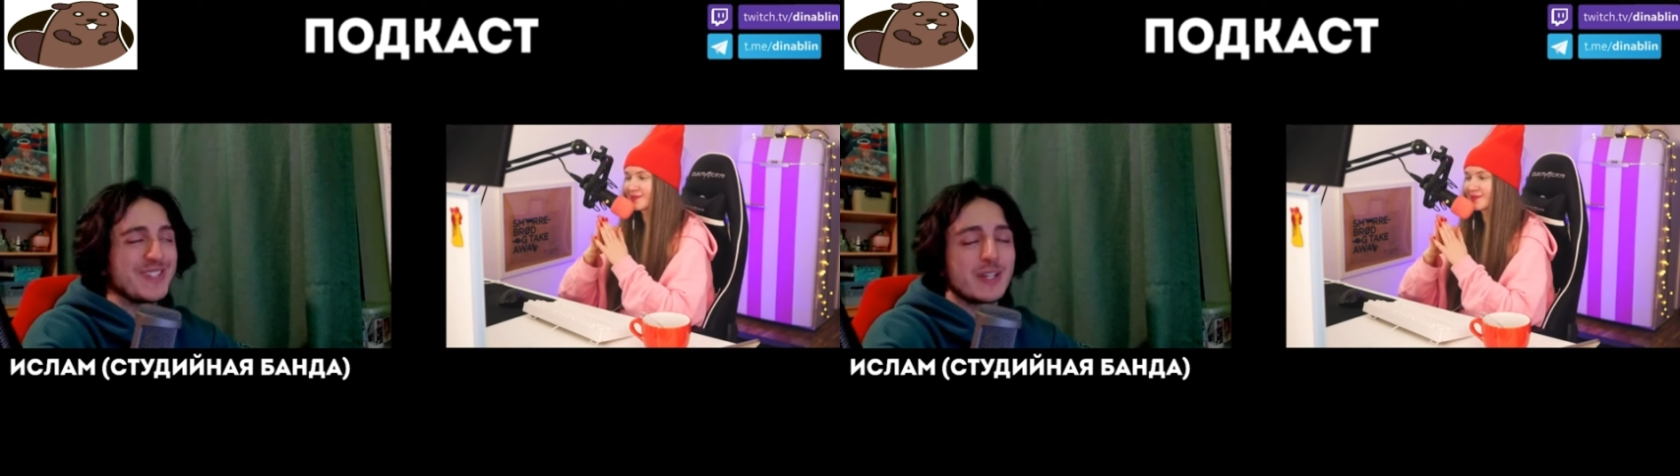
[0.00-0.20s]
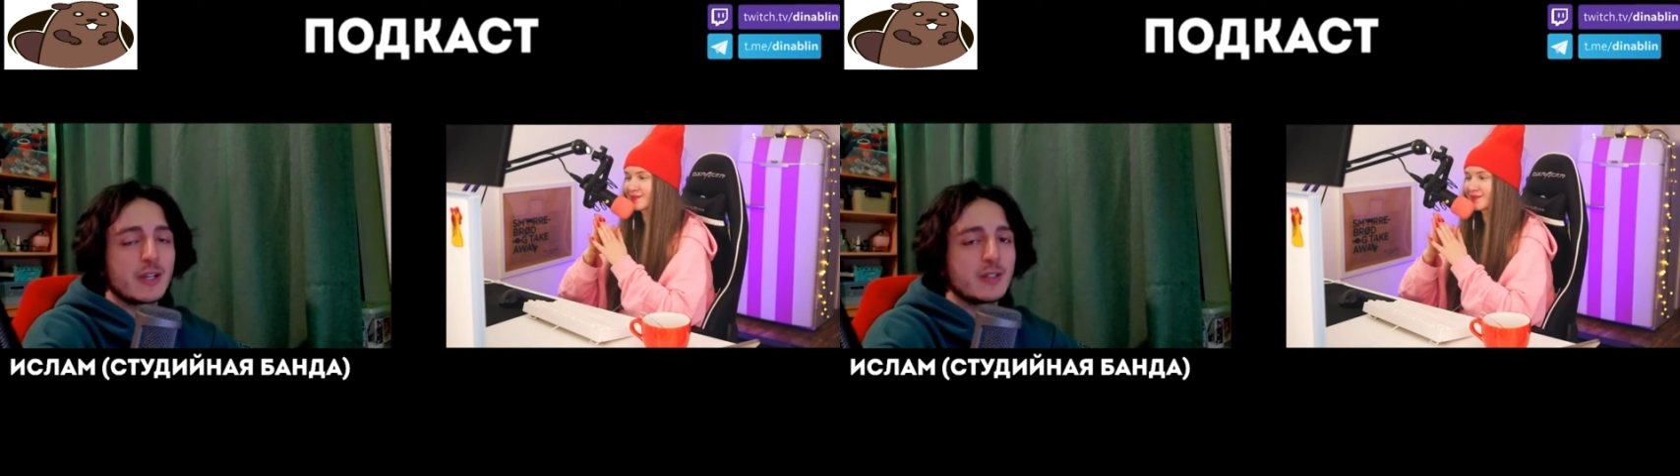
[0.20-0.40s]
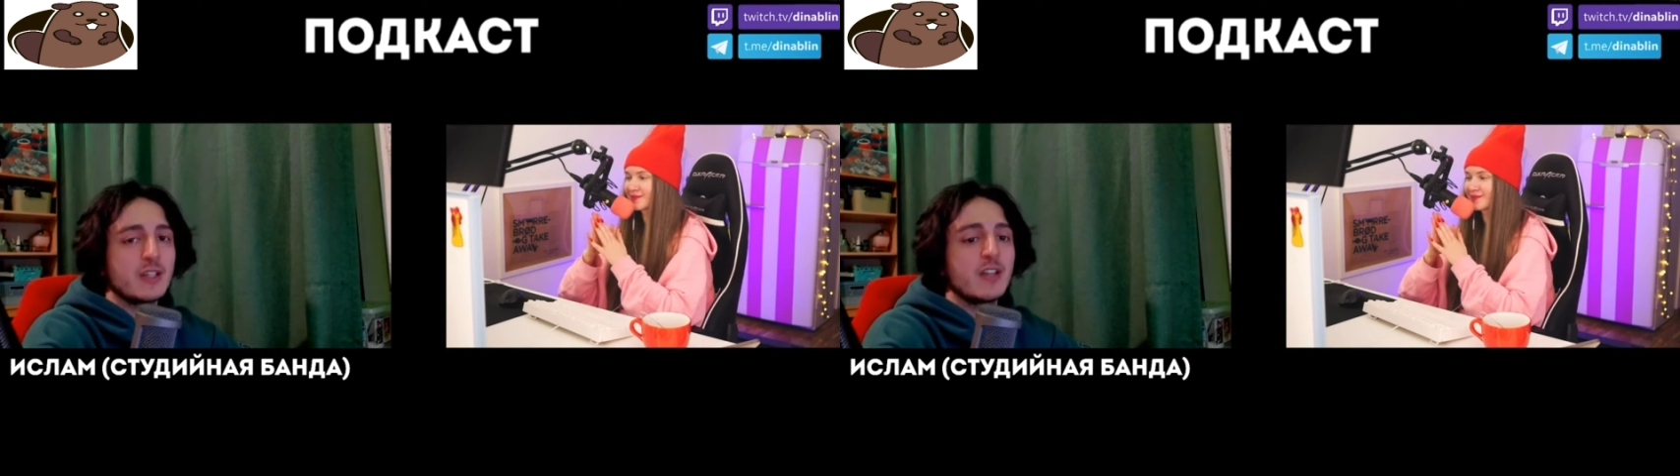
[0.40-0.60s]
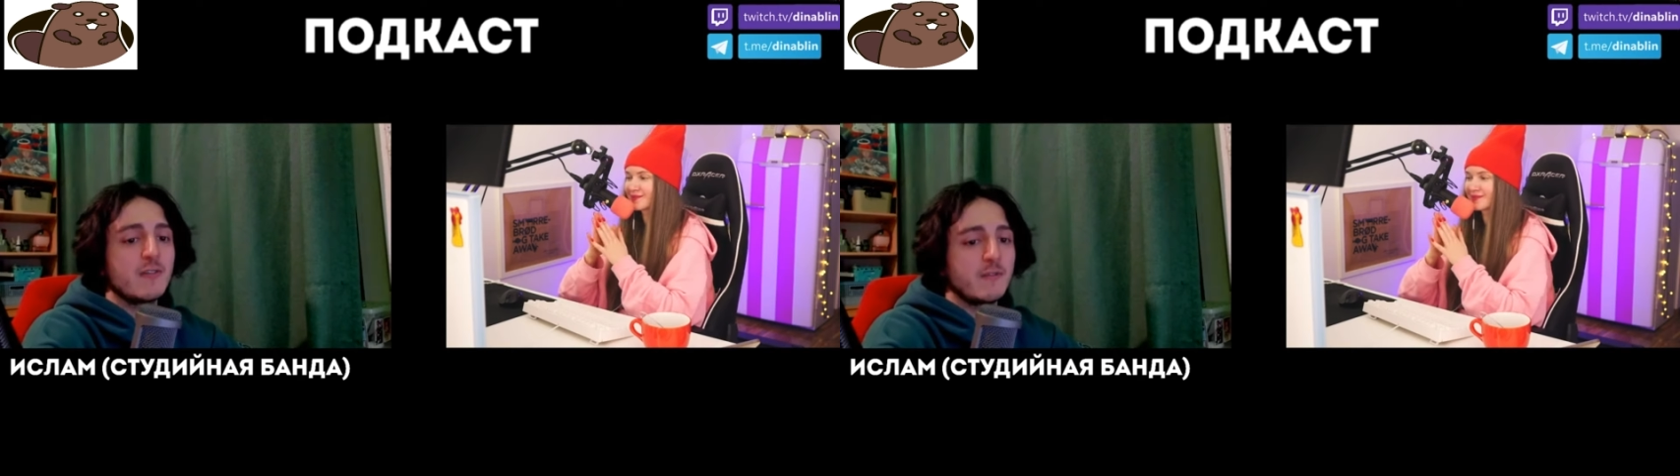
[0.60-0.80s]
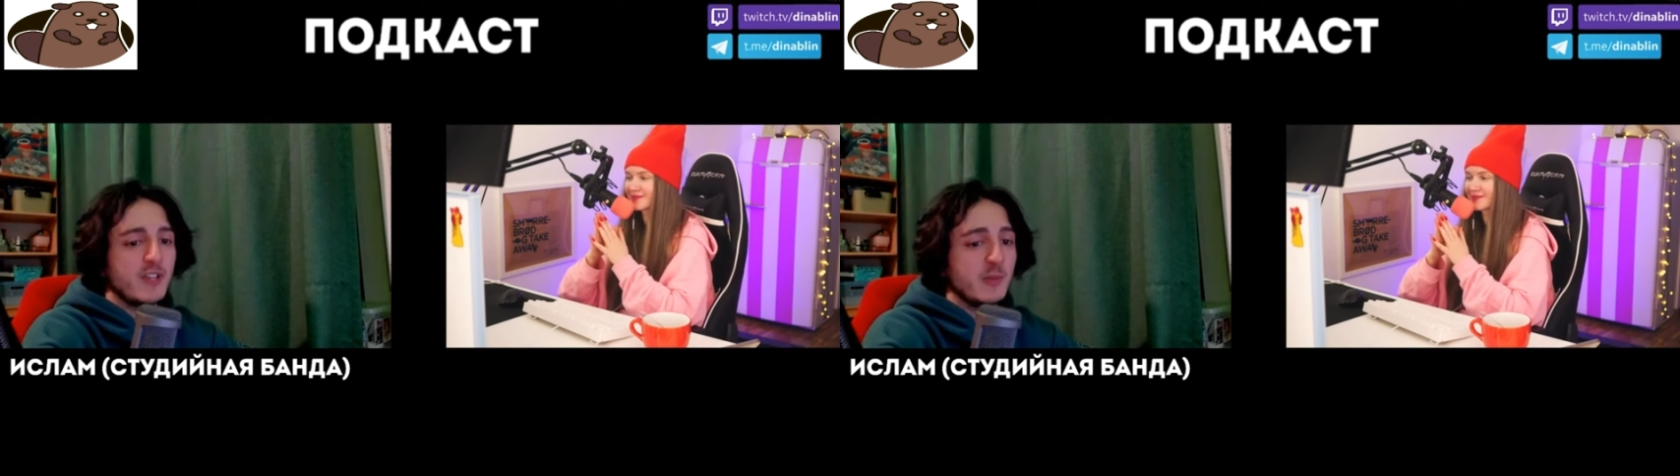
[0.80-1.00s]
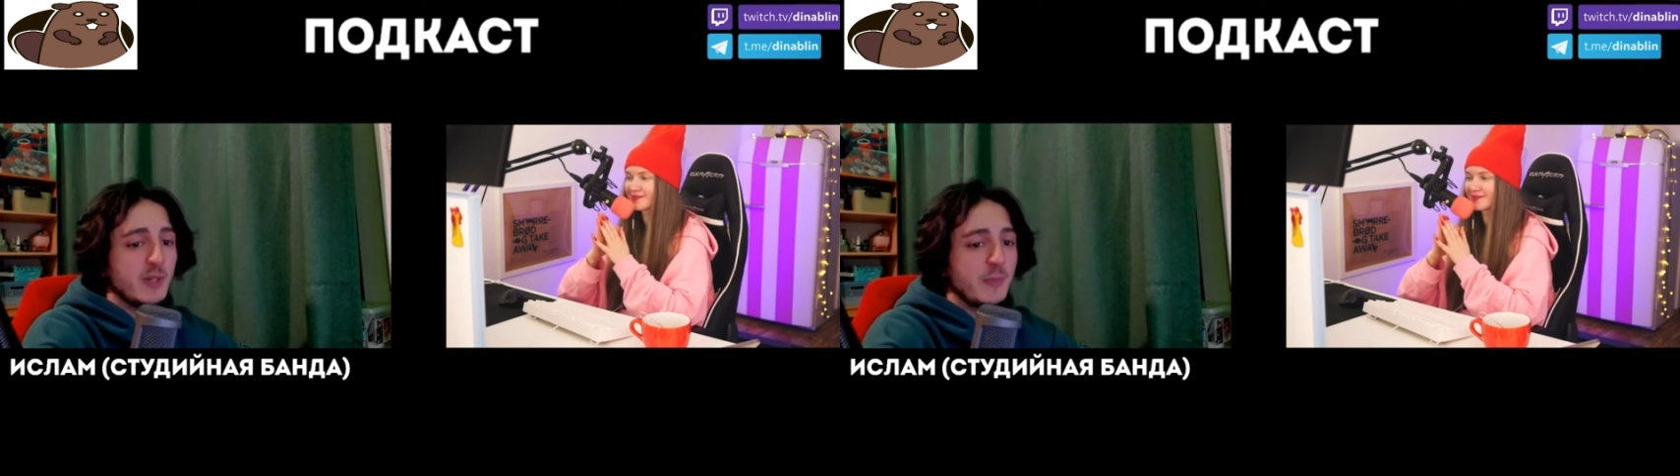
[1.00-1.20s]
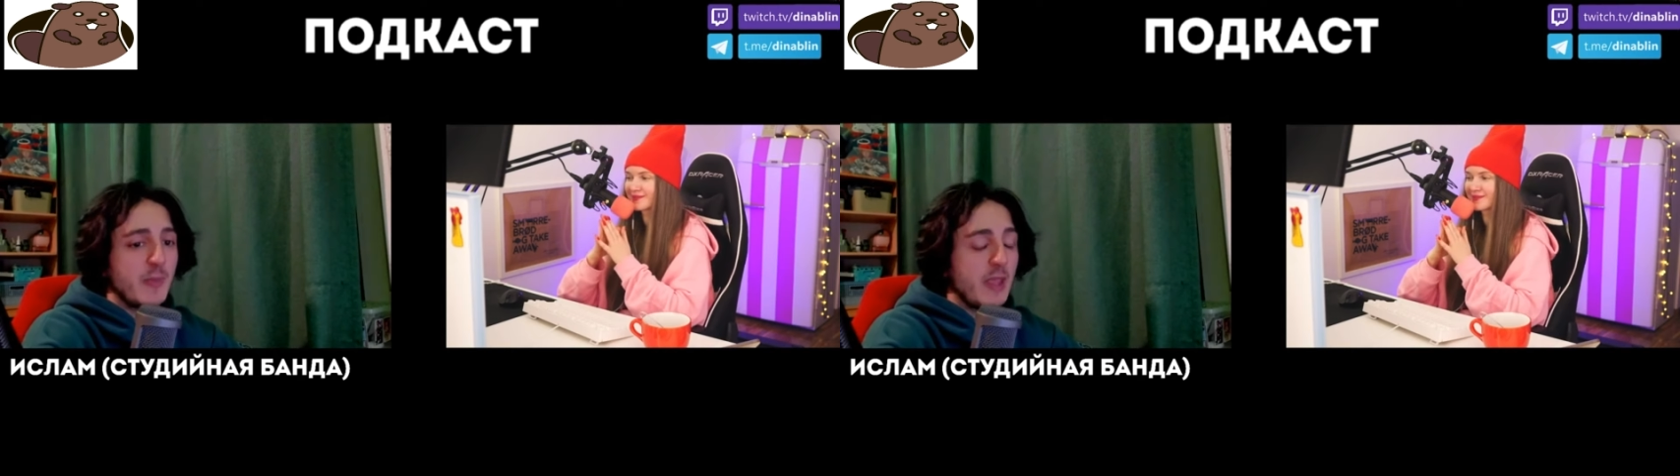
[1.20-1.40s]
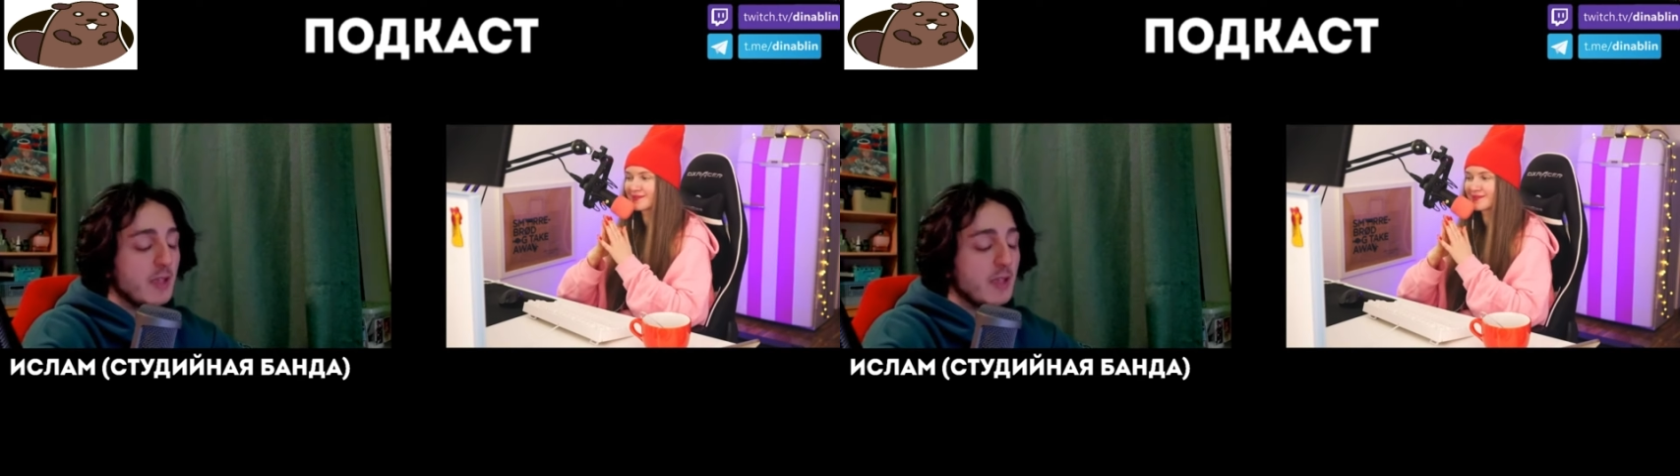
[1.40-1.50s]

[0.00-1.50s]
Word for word: сериалы или фильмы.